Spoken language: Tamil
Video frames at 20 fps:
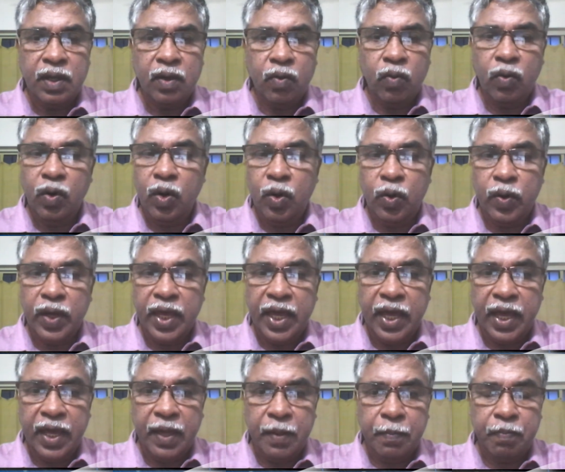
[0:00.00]
உங்களுடைய
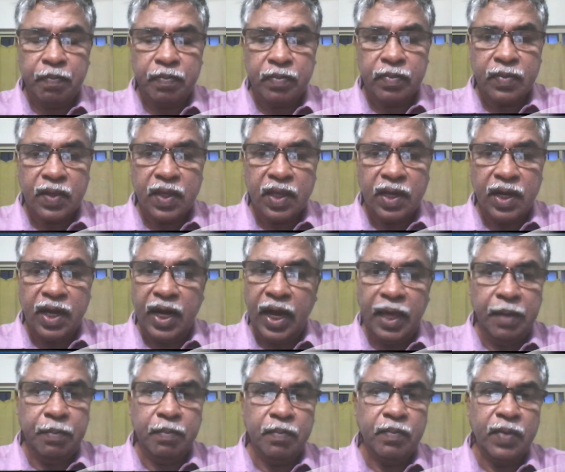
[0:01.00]

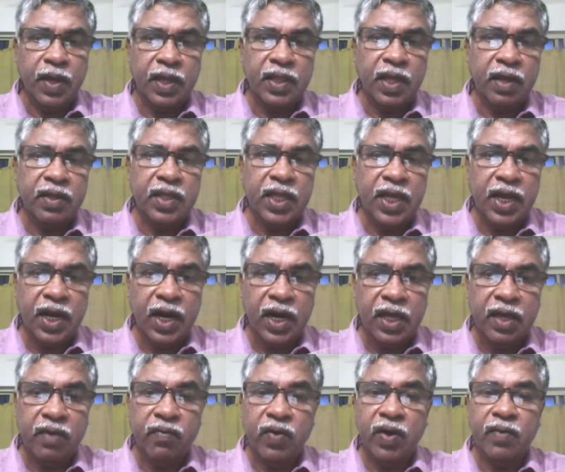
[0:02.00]
கிளைம் அதாவது
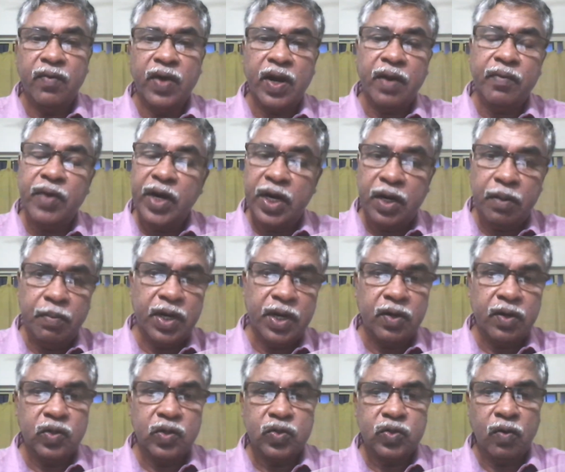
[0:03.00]
எங்களுக்கு இவ்வளவு வர வேண்டும்
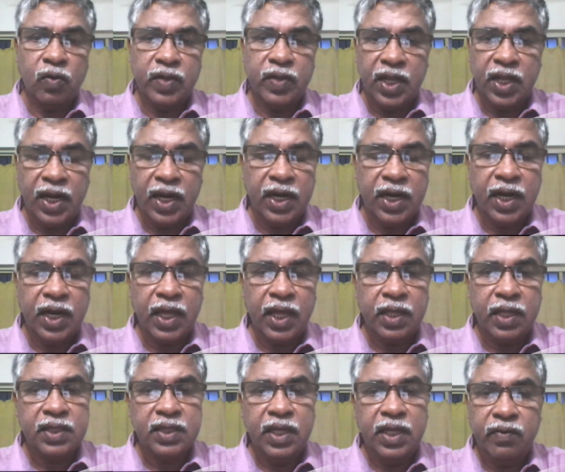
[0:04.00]
என்று சொல்வதில் அல்ல
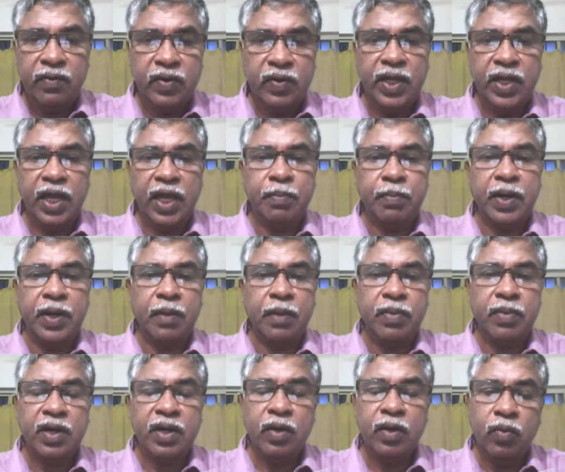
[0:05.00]
தீர்வு ஏற்பட்ட
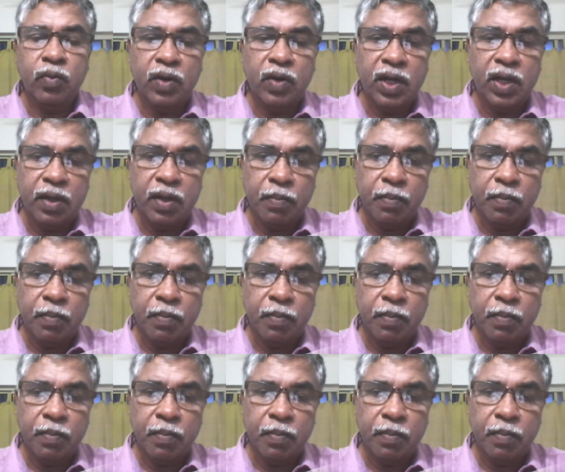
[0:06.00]
பிறகு உங்களுக்கு